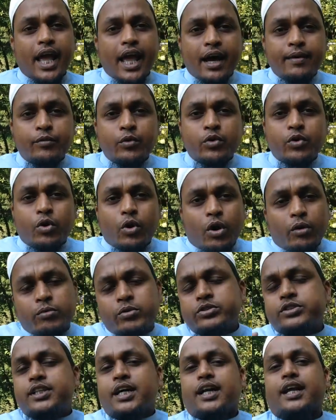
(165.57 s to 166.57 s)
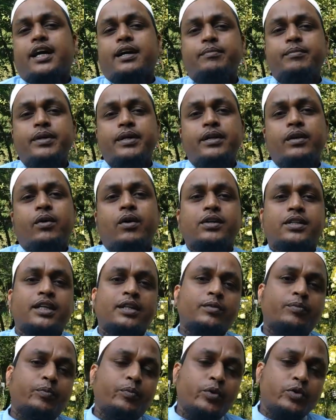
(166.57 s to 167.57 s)
এমন অবস্থা রাখবেন অর্থাৎ
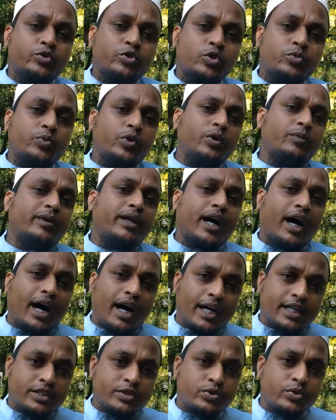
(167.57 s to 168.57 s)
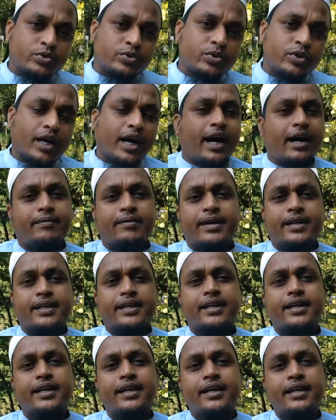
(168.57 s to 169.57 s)
প্রচুর পরিমাণে আঁশযুক্ত খাবার
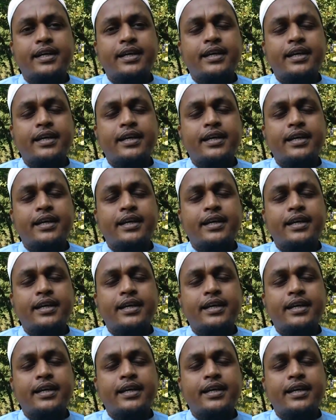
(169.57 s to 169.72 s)
খেয়ে